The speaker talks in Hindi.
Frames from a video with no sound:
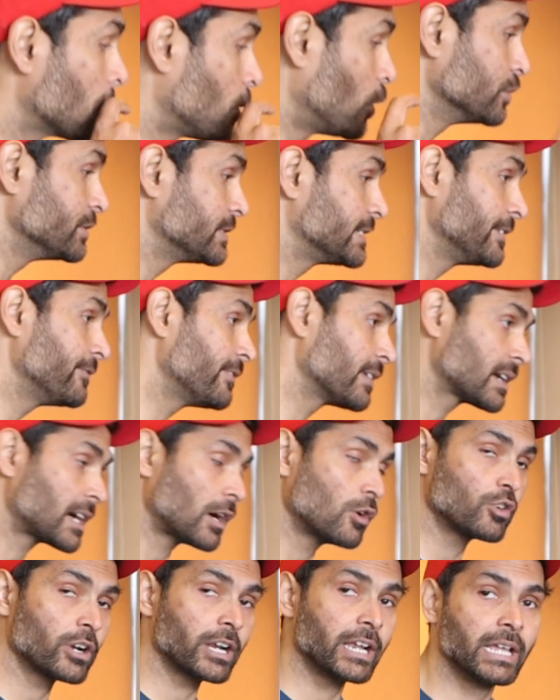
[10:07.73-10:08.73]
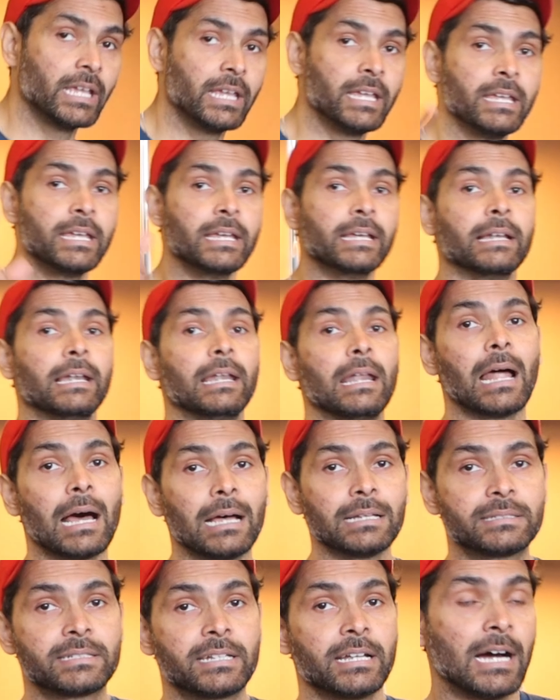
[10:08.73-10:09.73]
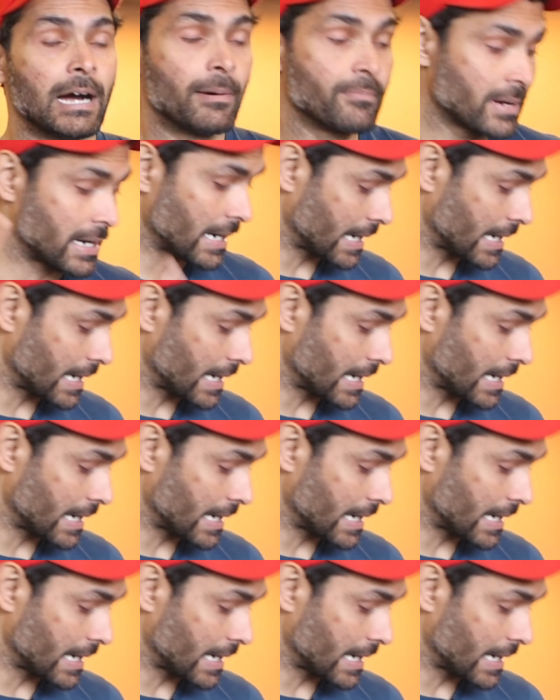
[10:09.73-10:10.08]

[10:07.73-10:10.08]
कौन सी वर्कआउट रहेगी लास्ट हम